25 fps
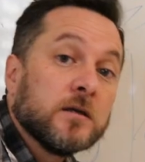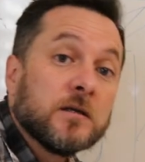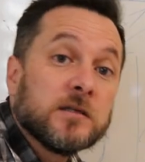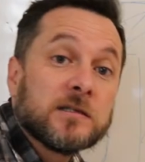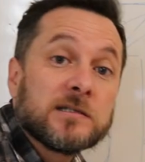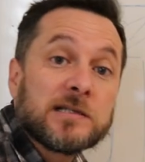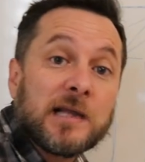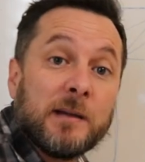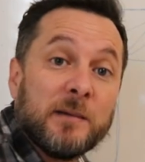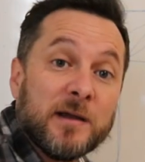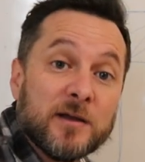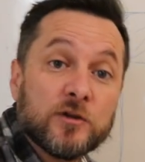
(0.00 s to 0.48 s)

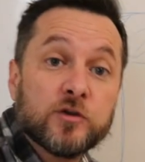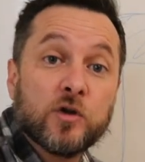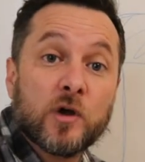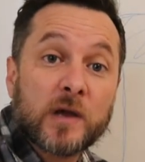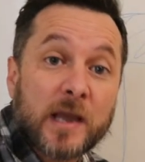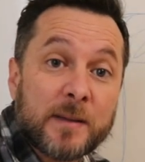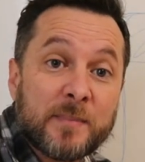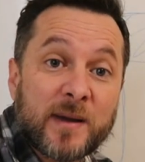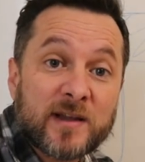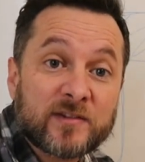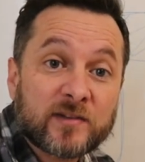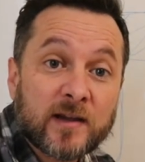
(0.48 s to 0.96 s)
¿Sabéis lo
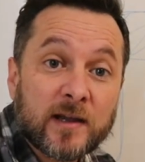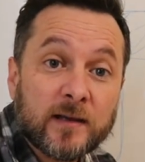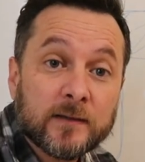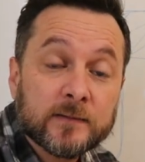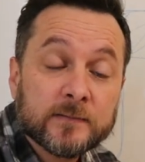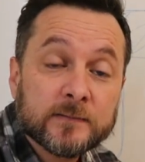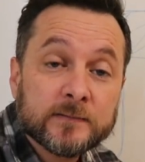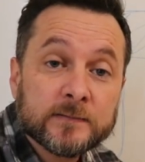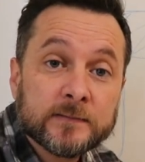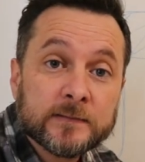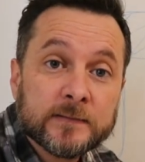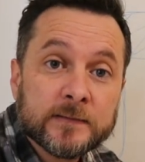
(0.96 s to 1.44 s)
que
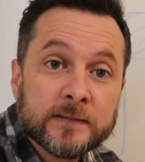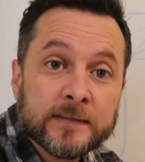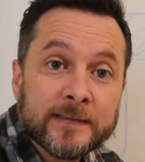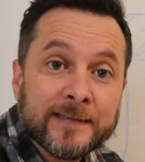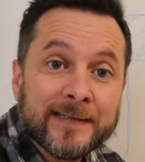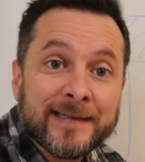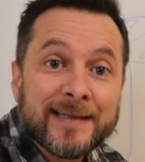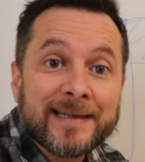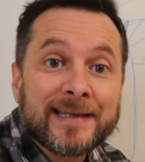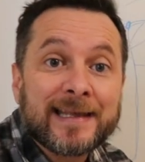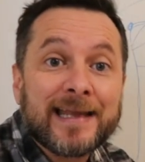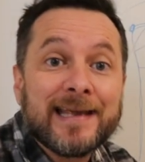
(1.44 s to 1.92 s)
pasa?
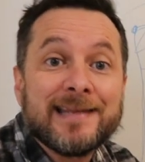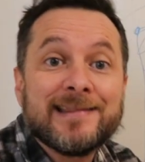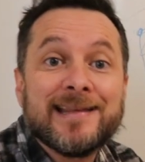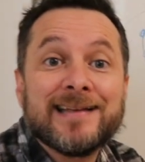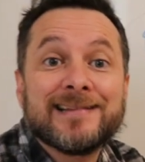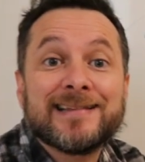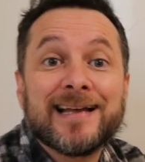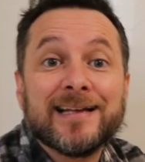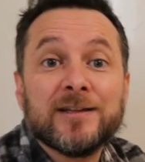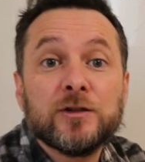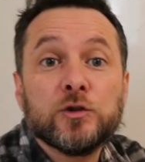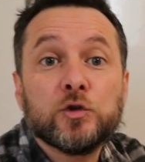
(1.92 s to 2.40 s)
Que
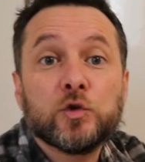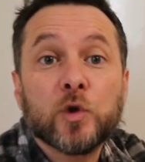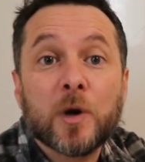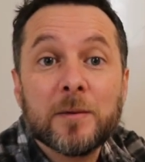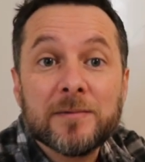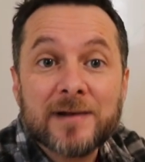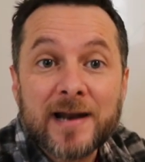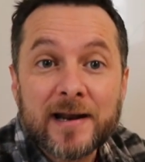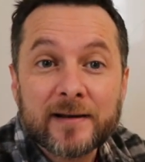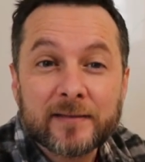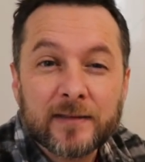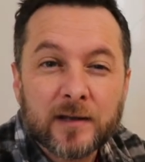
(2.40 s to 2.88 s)
de tanto
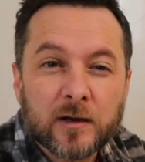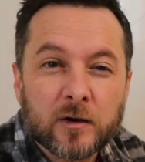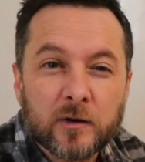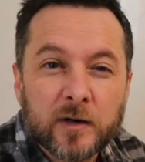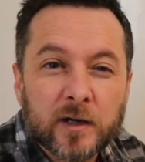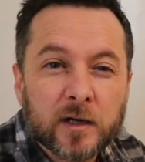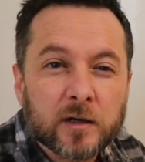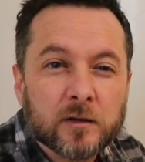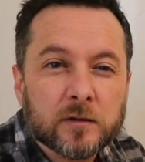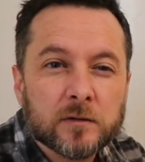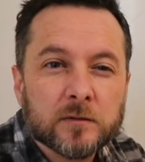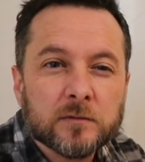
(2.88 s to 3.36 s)
hablar de
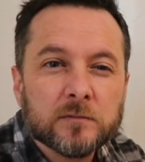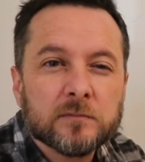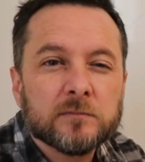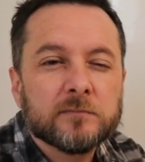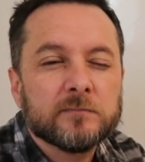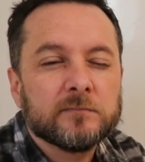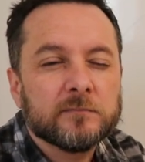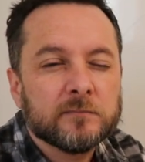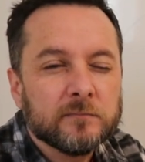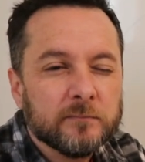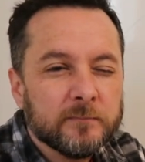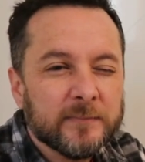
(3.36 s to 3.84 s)
conejo
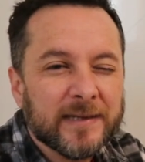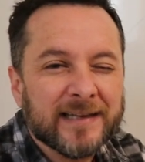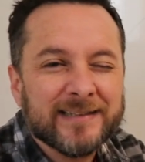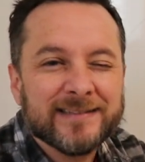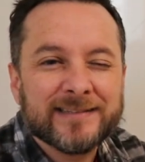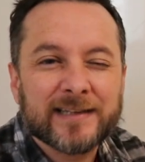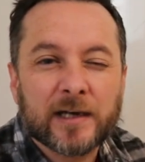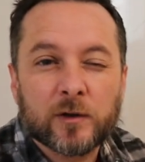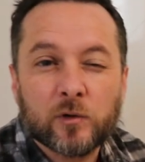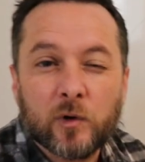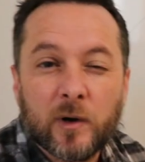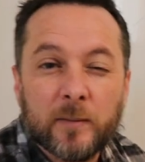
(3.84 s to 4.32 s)
me ha
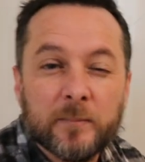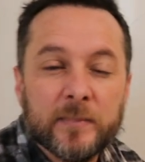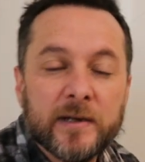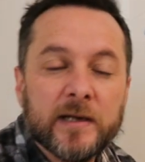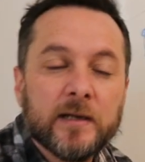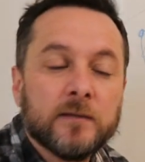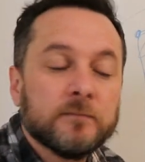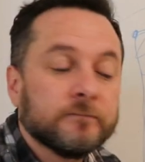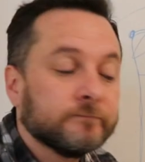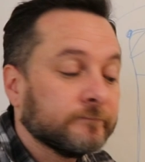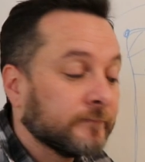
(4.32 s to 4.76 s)
entrado hambre.